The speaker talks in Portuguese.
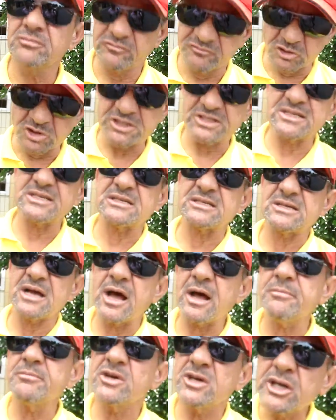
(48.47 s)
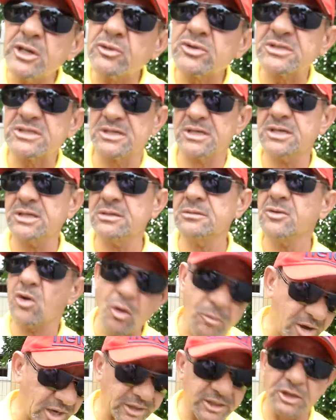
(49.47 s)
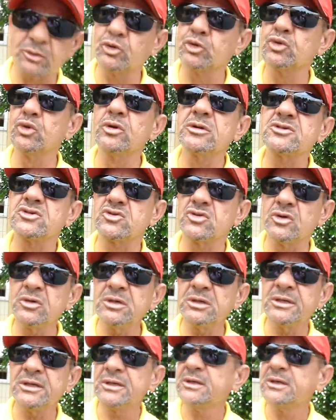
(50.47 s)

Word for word: Você sabe, eu sei, como agricultor que sou,